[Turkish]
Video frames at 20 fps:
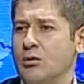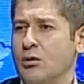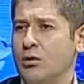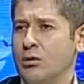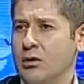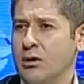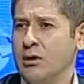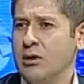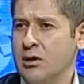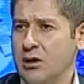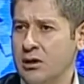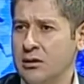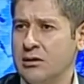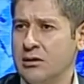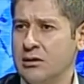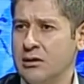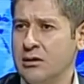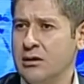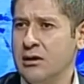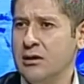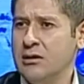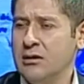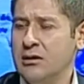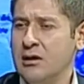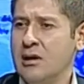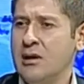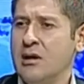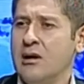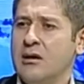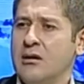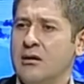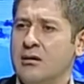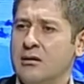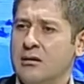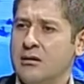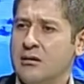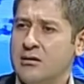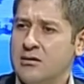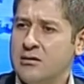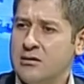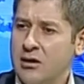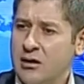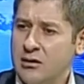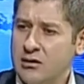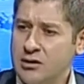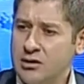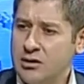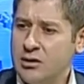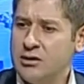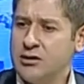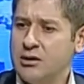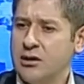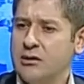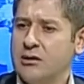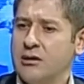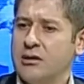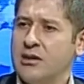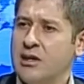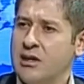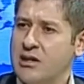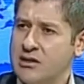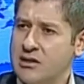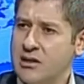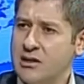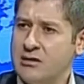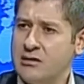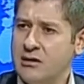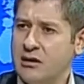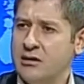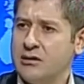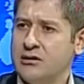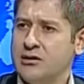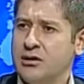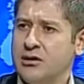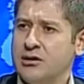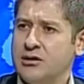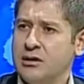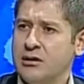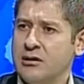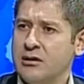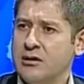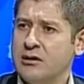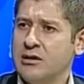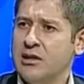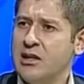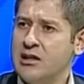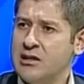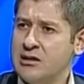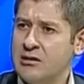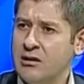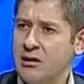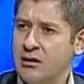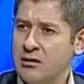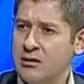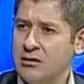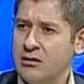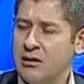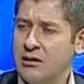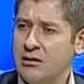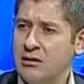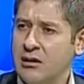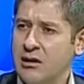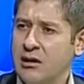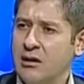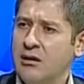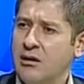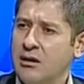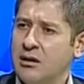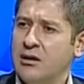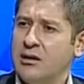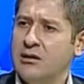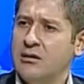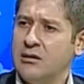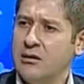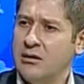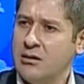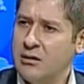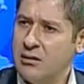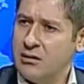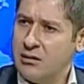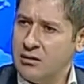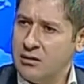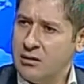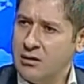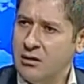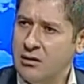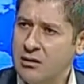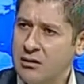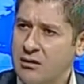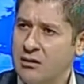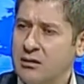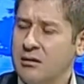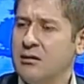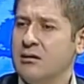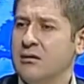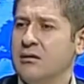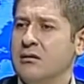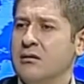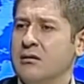de ortadan kalktığında sağlık çalışanları, denizdeki sağlık çalışanları, denizli halkına hak ettiği ee,